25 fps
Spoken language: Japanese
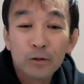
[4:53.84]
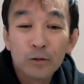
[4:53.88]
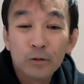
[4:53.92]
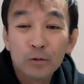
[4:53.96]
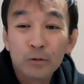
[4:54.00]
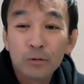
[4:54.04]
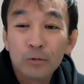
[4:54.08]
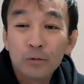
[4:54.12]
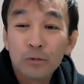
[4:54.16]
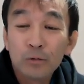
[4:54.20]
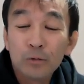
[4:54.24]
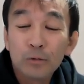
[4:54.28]

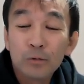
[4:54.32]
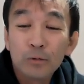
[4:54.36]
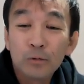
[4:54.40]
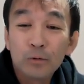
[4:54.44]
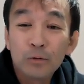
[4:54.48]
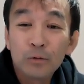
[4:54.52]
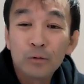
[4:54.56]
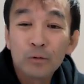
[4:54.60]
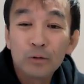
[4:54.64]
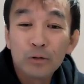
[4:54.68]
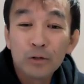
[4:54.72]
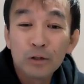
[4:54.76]
そ
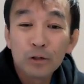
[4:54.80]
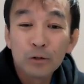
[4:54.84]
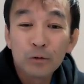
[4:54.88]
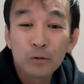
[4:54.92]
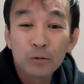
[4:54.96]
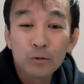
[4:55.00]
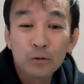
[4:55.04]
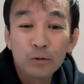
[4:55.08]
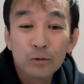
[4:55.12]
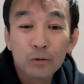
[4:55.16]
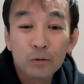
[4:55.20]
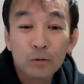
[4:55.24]
の
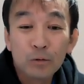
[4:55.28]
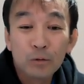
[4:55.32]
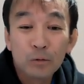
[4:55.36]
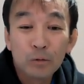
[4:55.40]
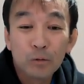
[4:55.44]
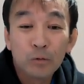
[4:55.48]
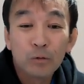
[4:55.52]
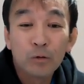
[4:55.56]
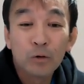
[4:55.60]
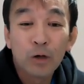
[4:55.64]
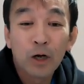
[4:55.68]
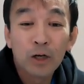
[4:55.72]
一つの
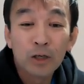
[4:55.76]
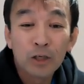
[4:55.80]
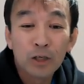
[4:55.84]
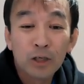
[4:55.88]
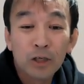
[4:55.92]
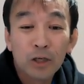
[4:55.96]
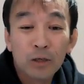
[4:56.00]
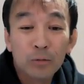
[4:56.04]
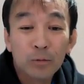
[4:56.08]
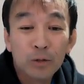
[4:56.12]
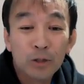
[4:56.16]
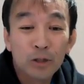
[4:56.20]

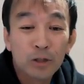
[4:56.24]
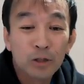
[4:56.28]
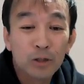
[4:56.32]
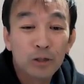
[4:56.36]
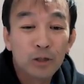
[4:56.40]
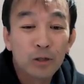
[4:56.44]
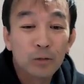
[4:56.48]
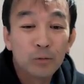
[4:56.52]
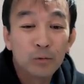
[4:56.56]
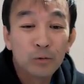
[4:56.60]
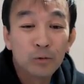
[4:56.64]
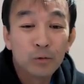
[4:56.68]
諦めちゃっ
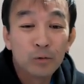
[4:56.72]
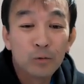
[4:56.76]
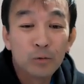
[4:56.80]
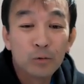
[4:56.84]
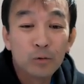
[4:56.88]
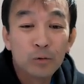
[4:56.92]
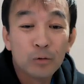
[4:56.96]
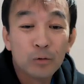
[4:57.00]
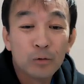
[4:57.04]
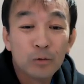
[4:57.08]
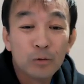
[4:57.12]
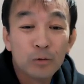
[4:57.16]
たもの
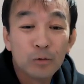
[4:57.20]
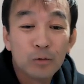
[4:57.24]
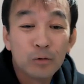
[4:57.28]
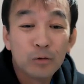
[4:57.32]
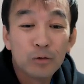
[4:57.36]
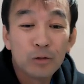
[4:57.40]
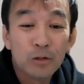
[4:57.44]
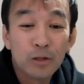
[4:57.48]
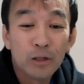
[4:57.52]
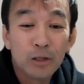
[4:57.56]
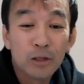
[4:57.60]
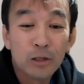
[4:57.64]
を
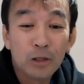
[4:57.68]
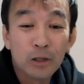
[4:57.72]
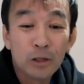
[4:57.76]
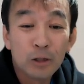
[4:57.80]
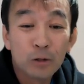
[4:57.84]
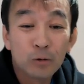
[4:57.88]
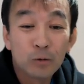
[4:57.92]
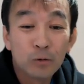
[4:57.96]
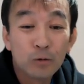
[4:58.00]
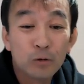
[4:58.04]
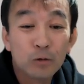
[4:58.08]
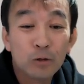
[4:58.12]

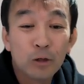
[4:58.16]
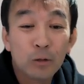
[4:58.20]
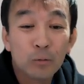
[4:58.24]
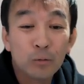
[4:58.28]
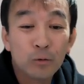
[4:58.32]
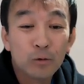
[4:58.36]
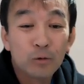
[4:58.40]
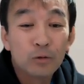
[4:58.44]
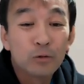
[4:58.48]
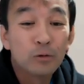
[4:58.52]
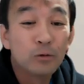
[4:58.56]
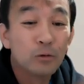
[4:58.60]
一つで
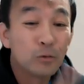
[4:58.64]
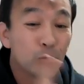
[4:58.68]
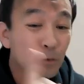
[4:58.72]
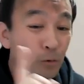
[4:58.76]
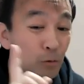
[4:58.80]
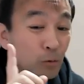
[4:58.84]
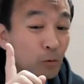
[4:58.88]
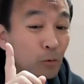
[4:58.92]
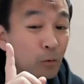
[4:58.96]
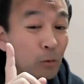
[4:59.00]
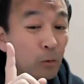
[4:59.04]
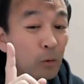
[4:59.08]
も作る
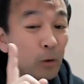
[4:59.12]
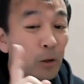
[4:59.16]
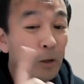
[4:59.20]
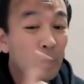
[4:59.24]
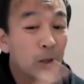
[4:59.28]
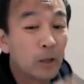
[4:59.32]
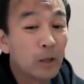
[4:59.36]
と